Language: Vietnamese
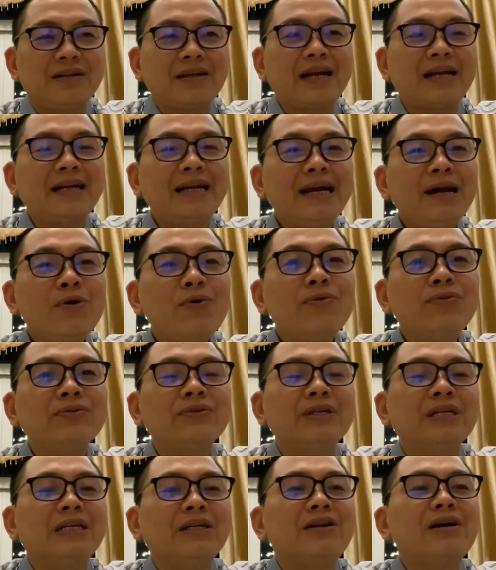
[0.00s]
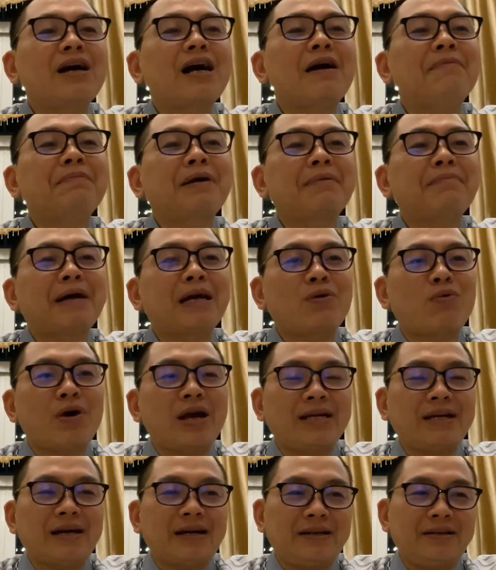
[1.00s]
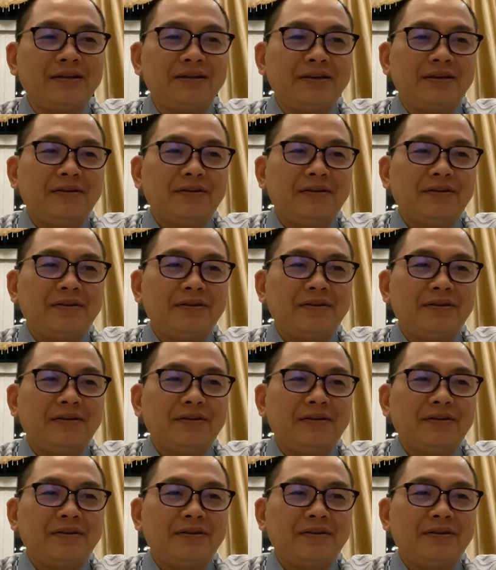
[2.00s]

là nếu nó cầm cái máy quay này